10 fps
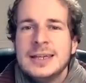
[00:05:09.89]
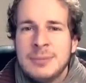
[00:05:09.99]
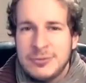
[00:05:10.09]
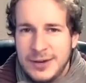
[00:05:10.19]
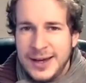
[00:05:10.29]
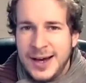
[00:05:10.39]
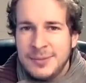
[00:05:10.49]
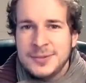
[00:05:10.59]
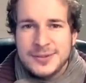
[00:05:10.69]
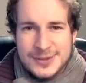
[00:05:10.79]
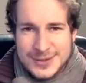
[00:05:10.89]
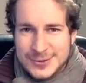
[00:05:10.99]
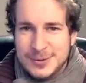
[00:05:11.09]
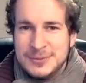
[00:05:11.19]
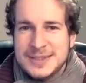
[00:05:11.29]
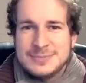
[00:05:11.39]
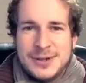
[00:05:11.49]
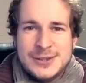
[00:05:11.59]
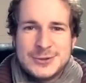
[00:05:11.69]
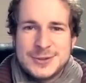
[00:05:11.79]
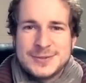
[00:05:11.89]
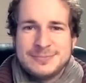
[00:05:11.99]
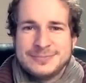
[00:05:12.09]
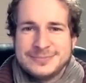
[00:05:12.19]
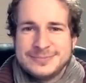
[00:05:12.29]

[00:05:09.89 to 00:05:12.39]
Ich mache Feierabend. Wir sehen uns beim nächsten Mal. Tschüss.